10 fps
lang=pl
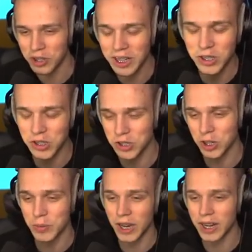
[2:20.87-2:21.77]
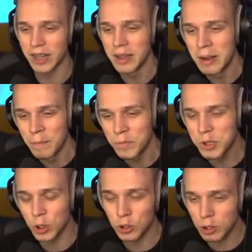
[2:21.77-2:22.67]
totalnie rzeczy robi, ale
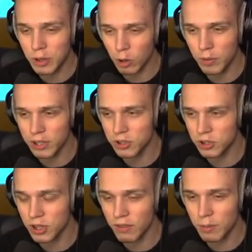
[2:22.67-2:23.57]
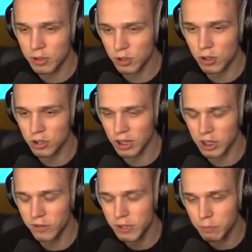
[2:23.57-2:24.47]
co to miało być? Nie wiem, o co chodzi.
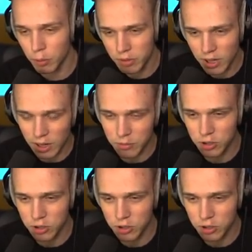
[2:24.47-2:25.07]
Jakieś wspomnienia mi